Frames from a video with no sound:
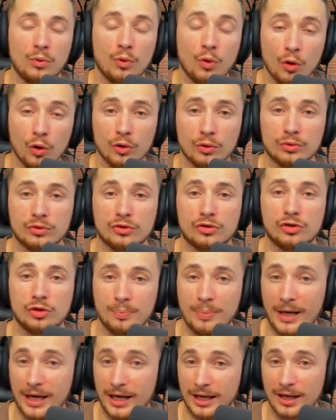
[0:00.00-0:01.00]
Oh,
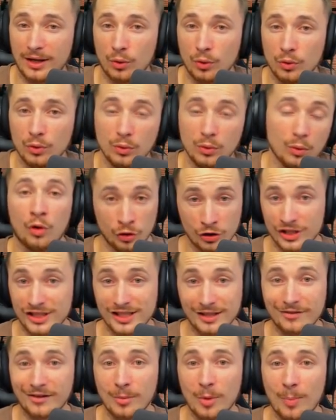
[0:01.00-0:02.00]
super-héros. On ne
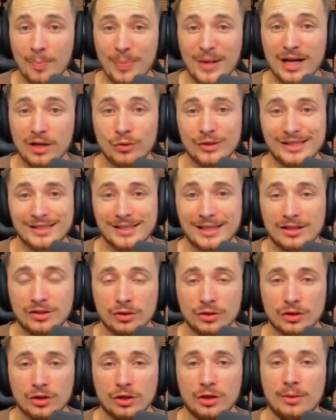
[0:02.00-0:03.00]
sait vraiment pas à quoi
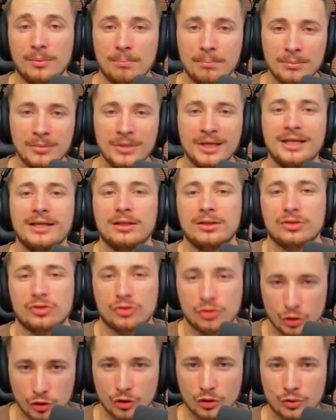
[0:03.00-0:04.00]
s'attendre, mais
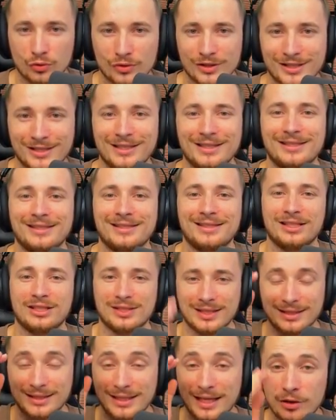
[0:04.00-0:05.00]
ce que l'on sait, c'est que
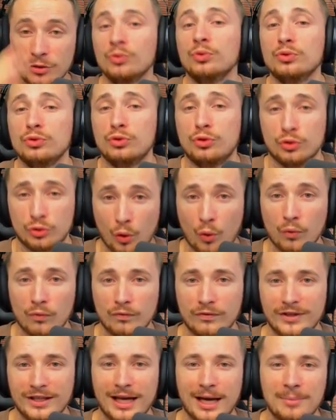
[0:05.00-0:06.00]
c'est à nous de
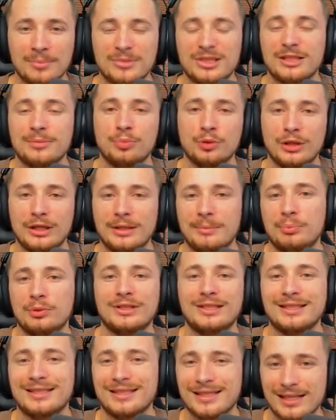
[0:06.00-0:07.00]
trouver un petit peu les
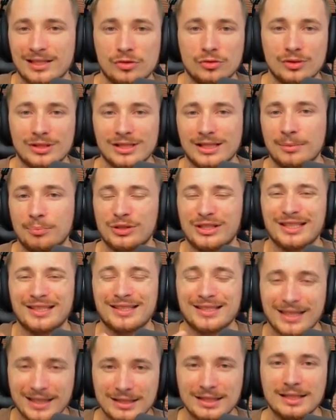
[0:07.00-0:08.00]
petites astuces, les
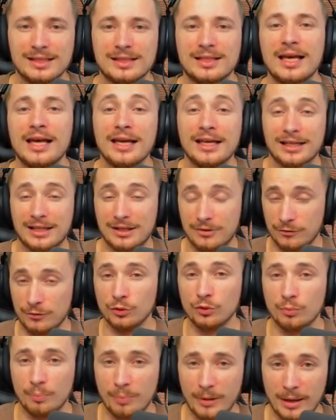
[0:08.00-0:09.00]
petits indices qui
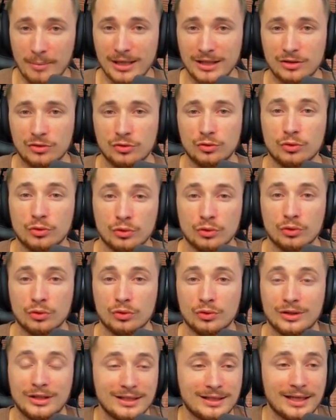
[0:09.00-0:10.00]
vont nous permettre
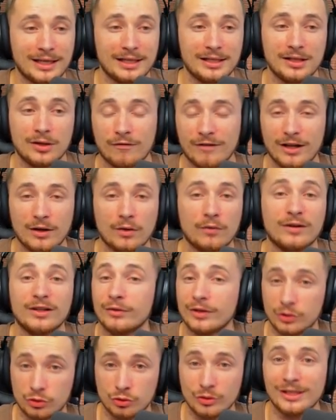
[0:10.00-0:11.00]
de détailler. On va, on va
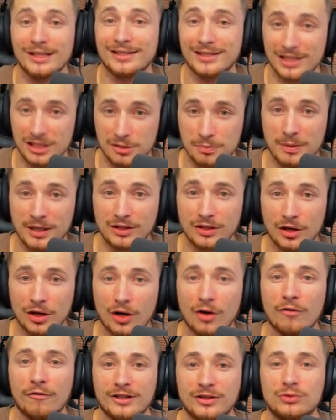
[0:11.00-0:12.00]
devoir jouer les
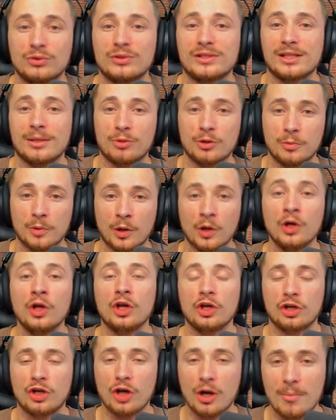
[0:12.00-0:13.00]
inspecteurs, en fait, tout simplement,
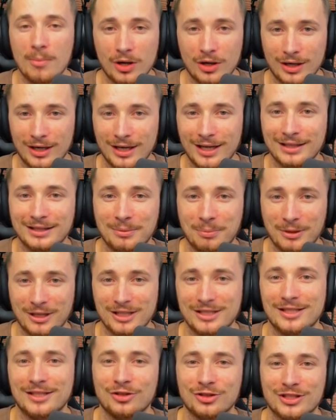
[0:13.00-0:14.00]
comme l'un des
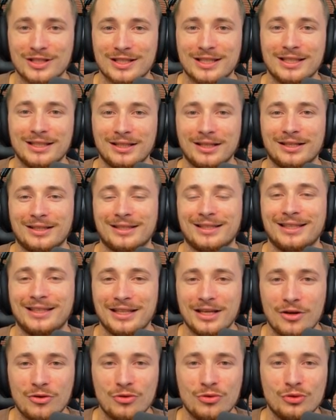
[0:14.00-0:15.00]
précédents skins
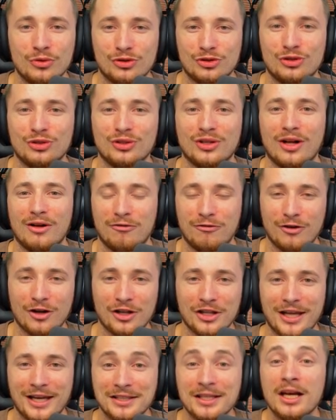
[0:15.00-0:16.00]
qu'il y a eu sur
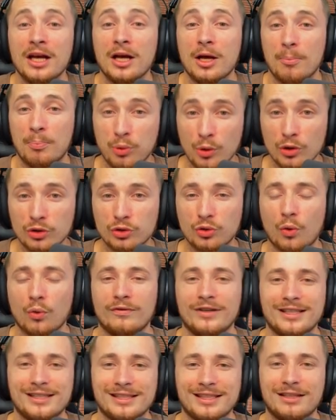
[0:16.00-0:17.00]
Fortnite, pour
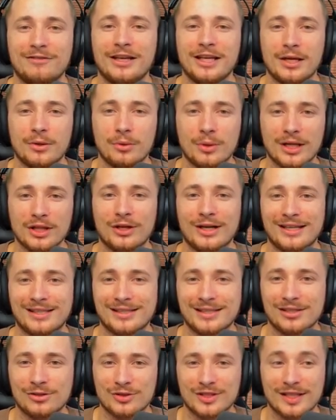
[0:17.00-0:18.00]
trouver ce qu'il va y avoir dans la
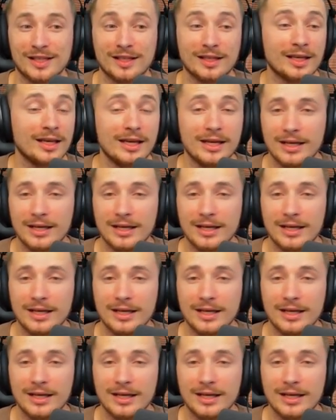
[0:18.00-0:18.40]
saison 5.